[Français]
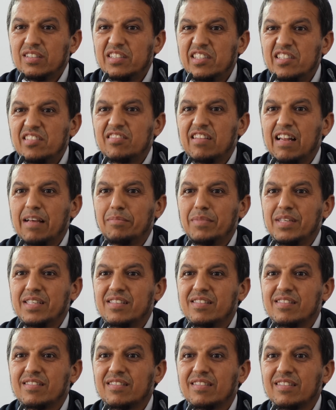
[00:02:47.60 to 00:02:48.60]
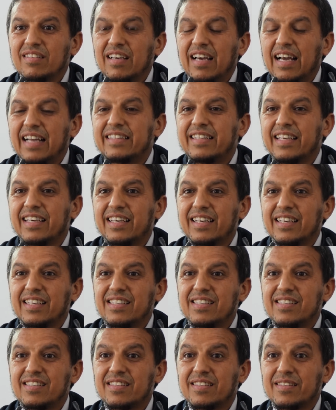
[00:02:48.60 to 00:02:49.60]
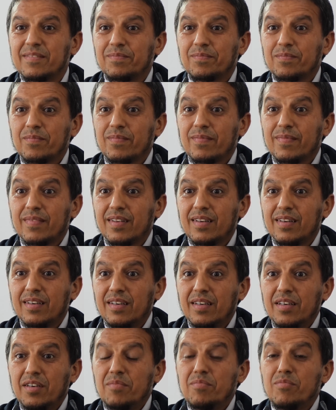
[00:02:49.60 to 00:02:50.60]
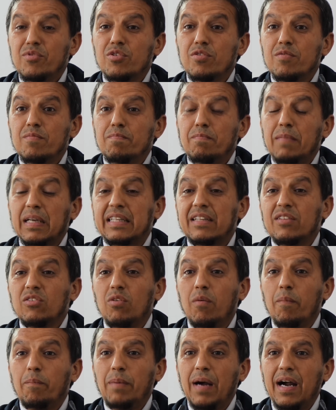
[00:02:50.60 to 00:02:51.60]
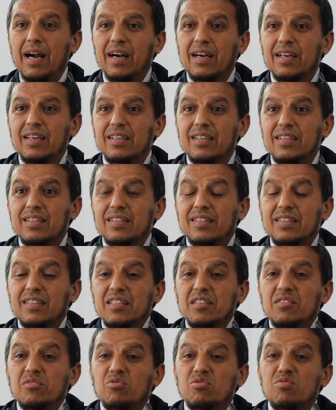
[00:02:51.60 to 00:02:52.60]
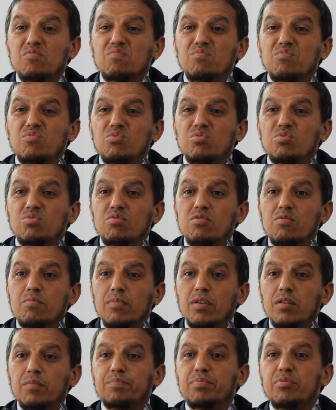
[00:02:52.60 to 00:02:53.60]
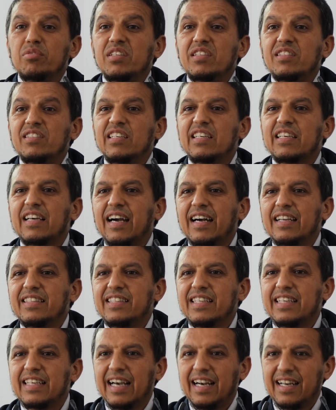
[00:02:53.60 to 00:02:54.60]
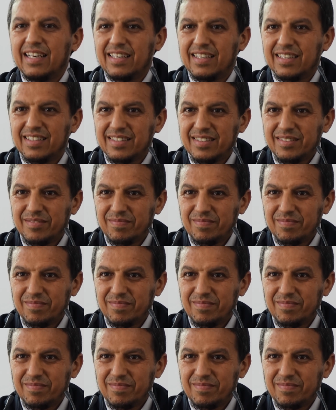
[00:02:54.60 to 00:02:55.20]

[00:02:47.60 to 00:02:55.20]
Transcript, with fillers: d'islamistes, intégristes. Mieux, maintenant on parle de musulmans politiques radical